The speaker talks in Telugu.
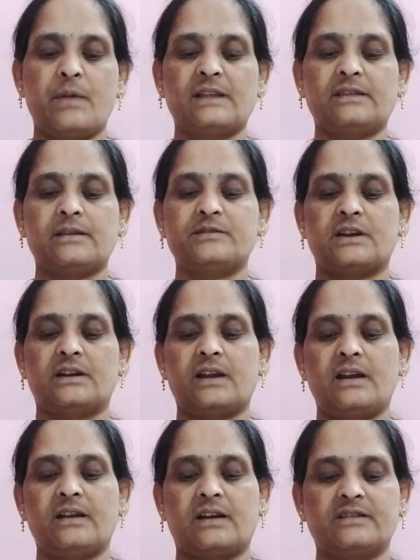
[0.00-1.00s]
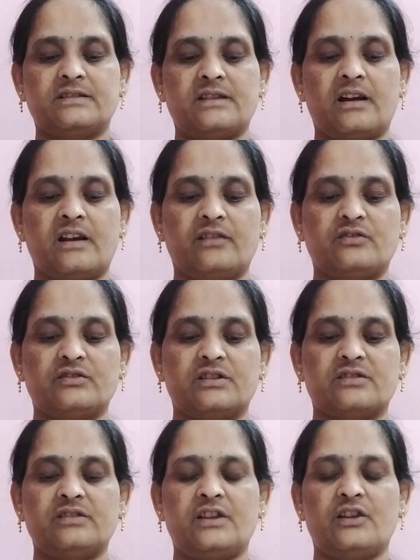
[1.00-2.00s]
మాత్రం చట్టాన్ని ఖచ్చితంగా రద్దు
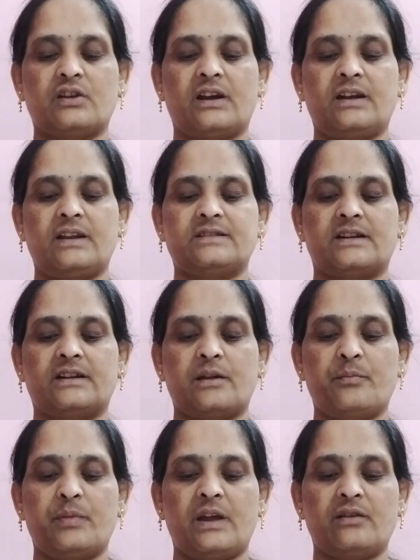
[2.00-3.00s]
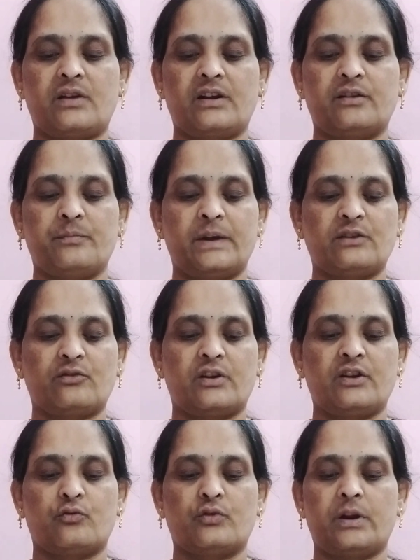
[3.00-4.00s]
చేస్తుంది ఎందుకంటే ఈ చట్టం పేరు అడ్డం
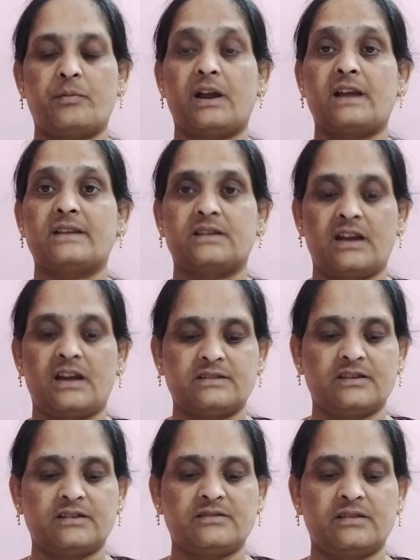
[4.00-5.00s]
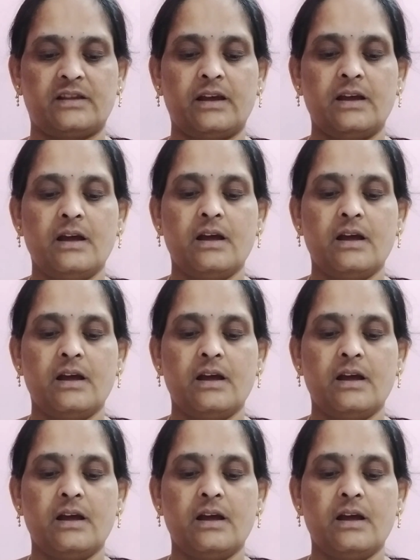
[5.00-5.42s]
పెట్టుకొని కూటమి రాజకీయాలు చేసింది